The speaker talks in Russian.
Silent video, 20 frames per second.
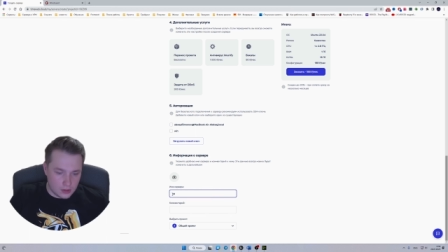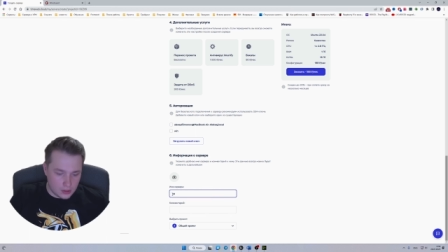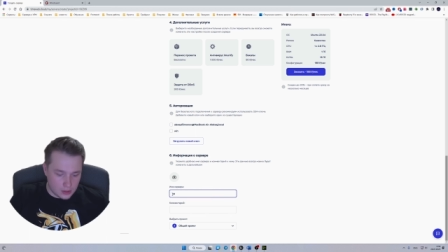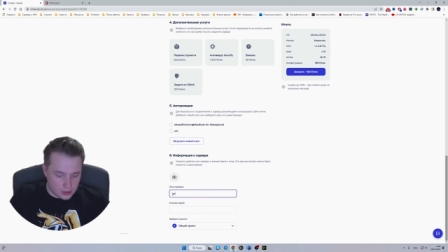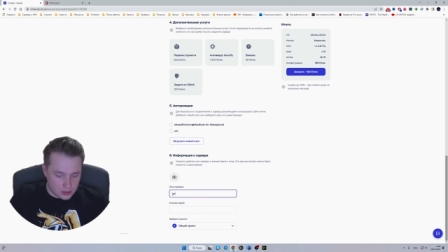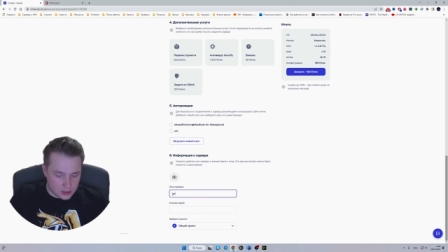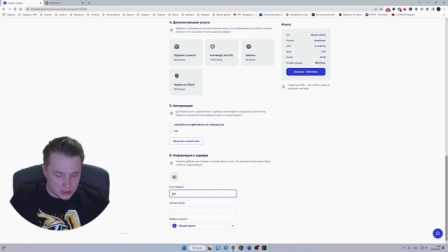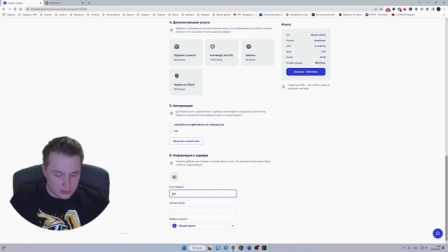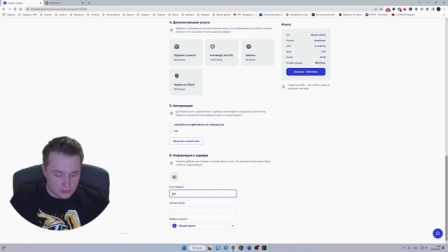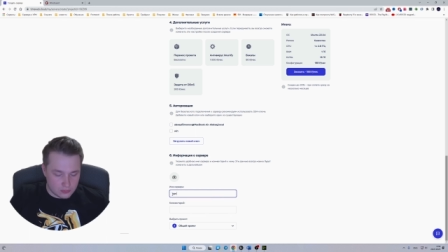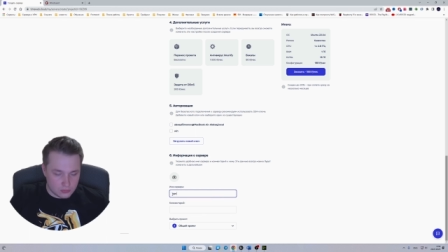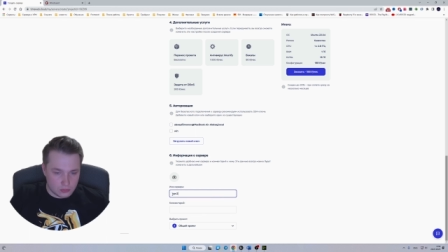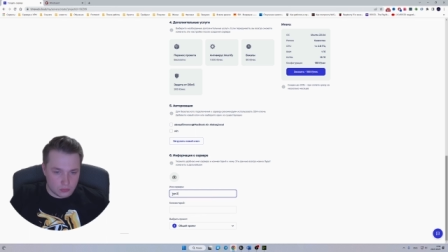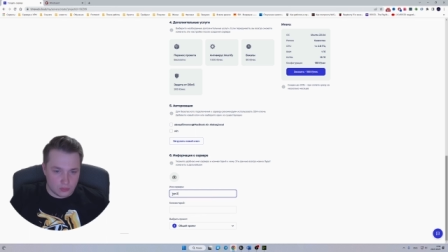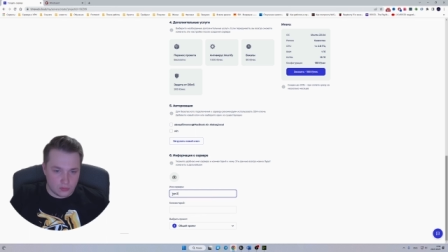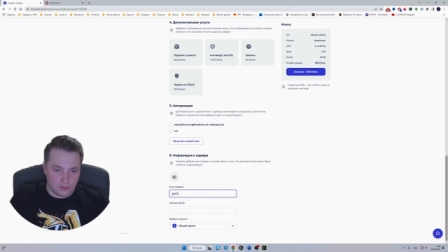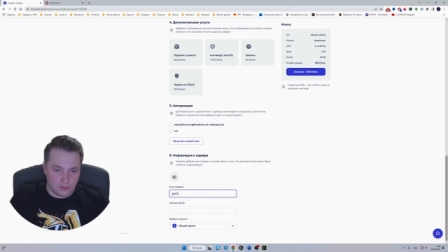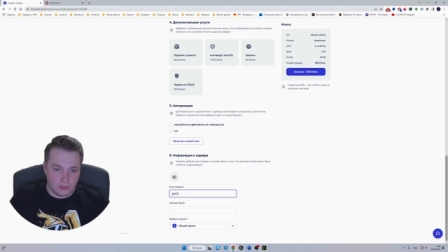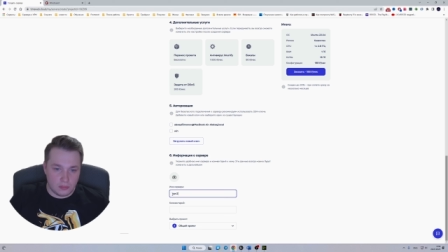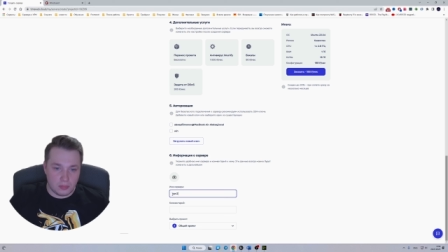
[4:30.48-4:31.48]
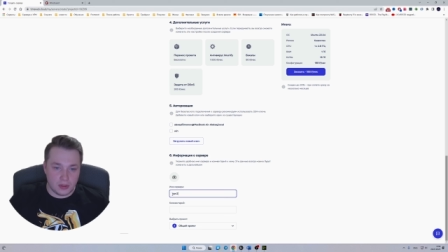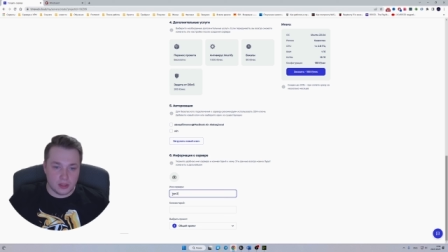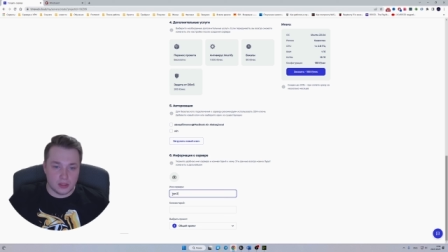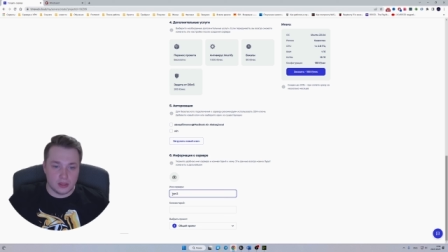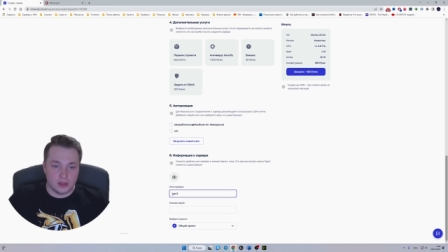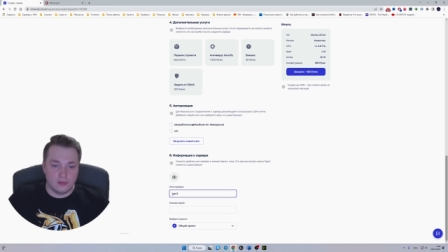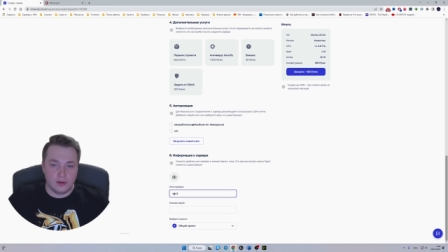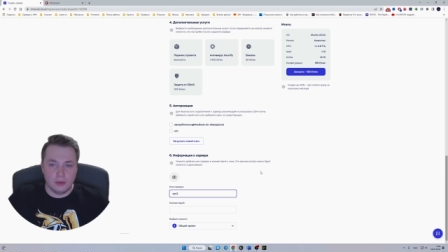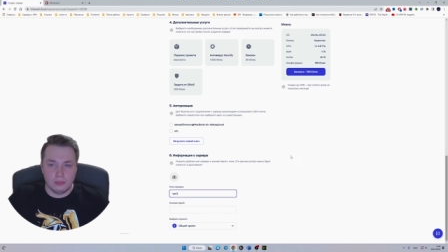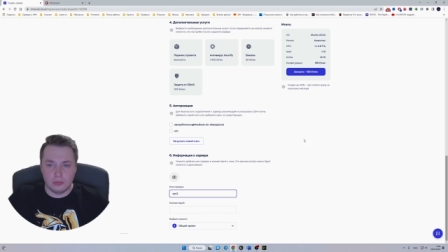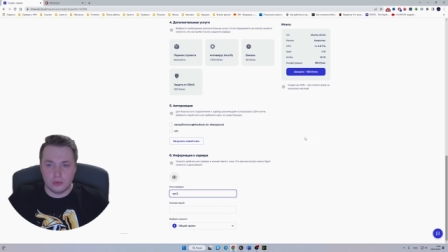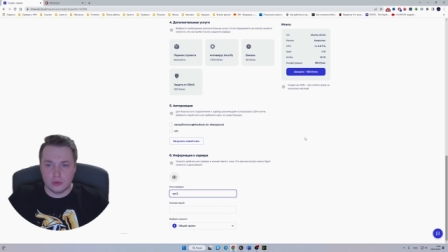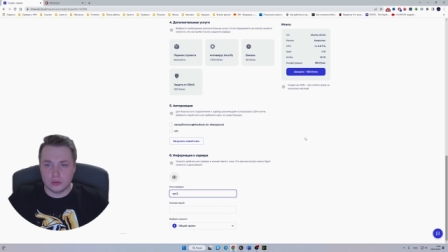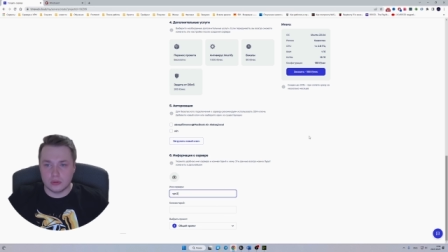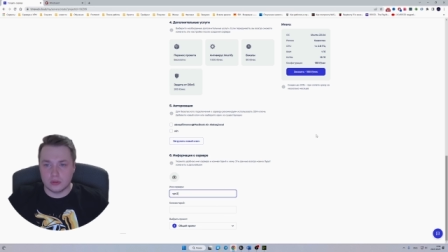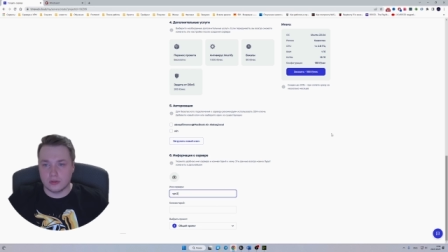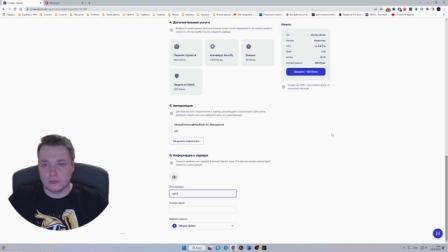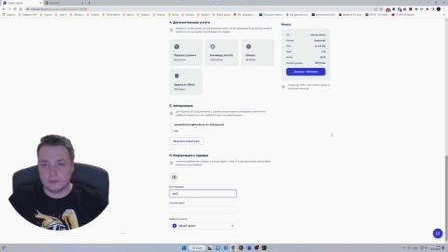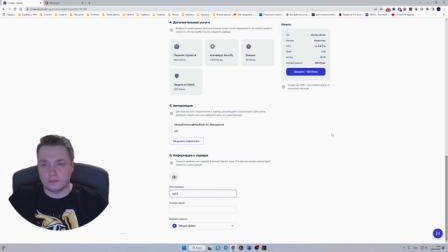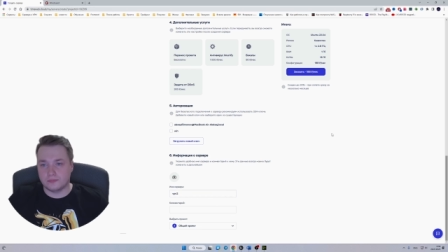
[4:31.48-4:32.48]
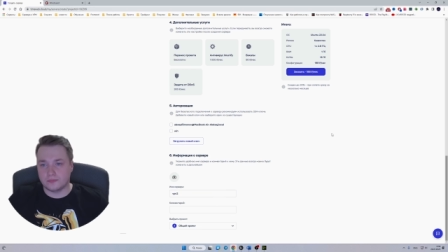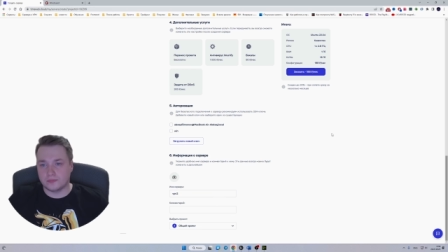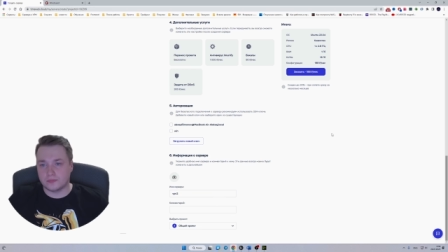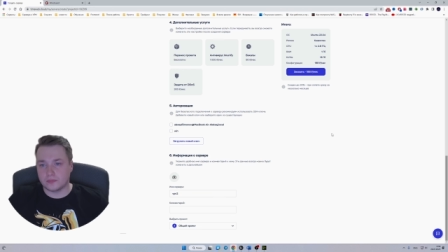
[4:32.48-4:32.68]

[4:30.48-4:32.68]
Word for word: Я назову VPN 2 просто.